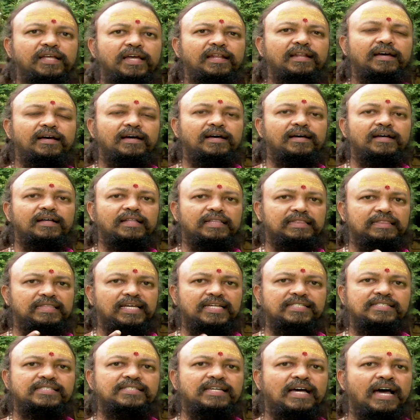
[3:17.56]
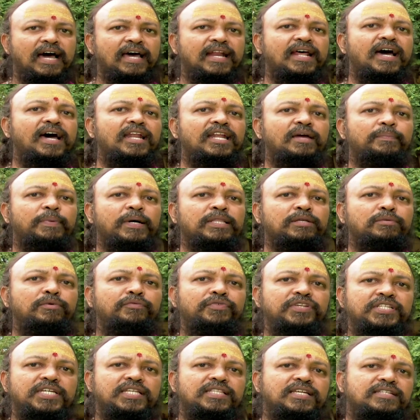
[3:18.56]
నైనా దస్ హరా అనే పదము
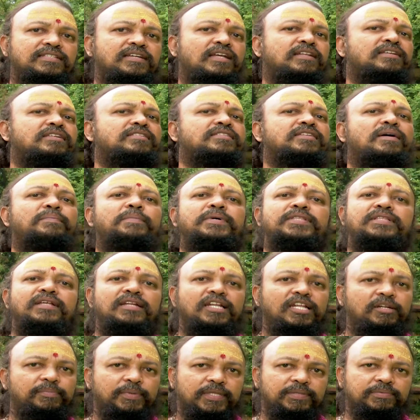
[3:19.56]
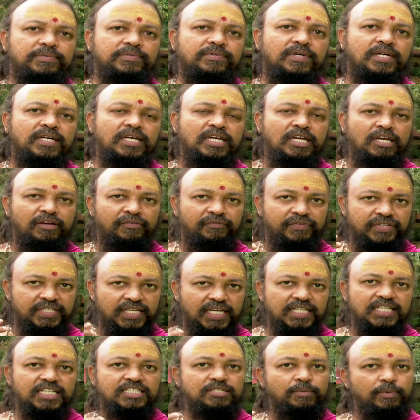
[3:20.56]
విజయదశానికి సంబంధం లేని పదం
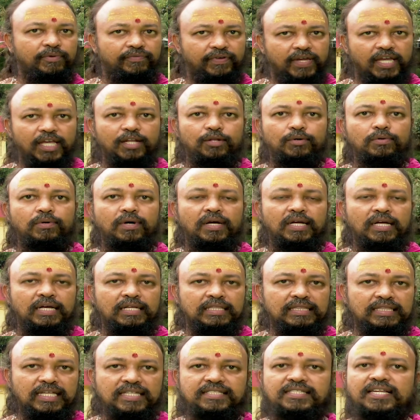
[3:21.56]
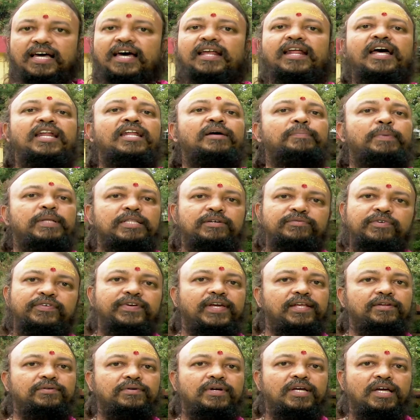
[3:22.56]
విజయదశమి వేరు దస్ హరా అనే పదము
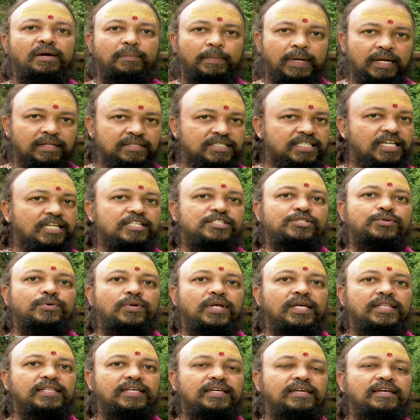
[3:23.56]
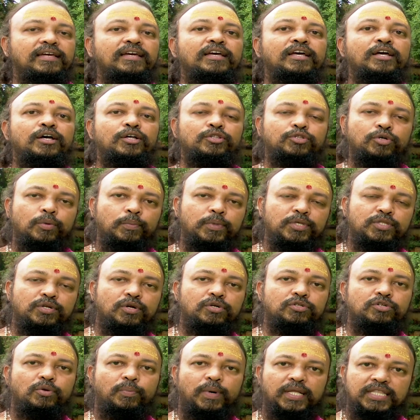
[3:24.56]
వేరు మనం చేసుకునేది తొమ్మిది
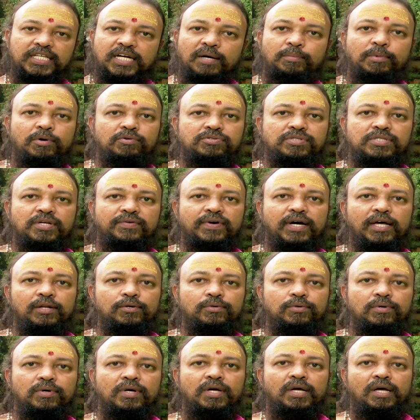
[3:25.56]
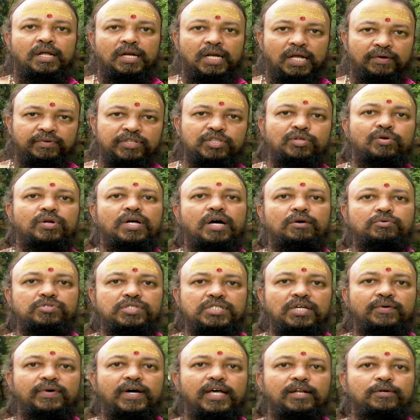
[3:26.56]
రోజులు బతుకమ్మ ఉత్సవాలు నవదుర్గ
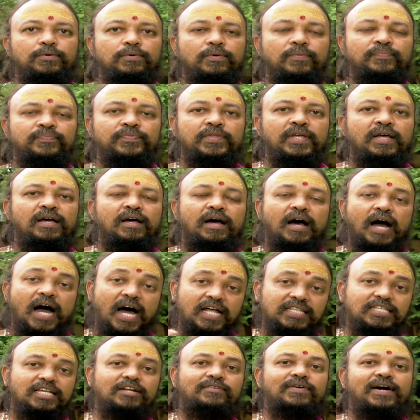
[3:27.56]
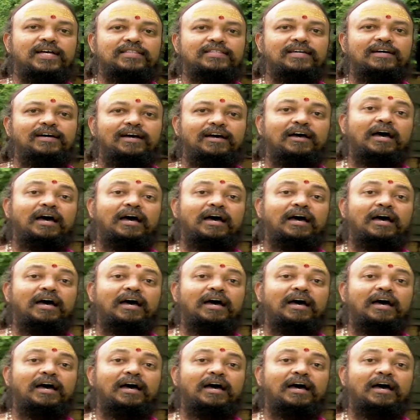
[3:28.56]
ఉత్సవాలు ఆ తర్వాత